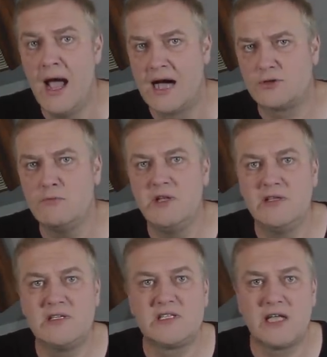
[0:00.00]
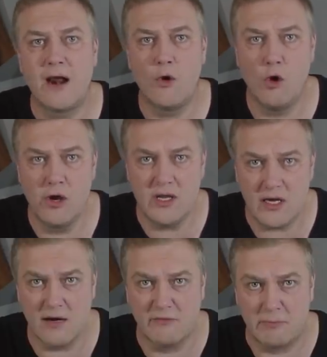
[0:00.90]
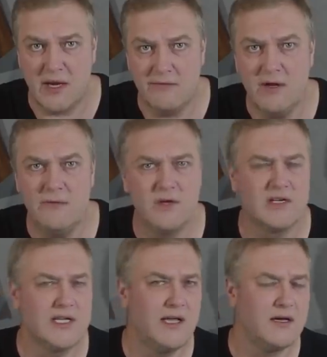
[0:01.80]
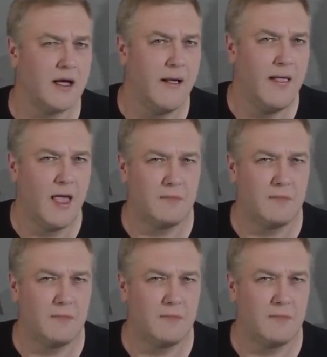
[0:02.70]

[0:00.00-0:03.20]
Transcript: Особенно сторонников прививки, знаете,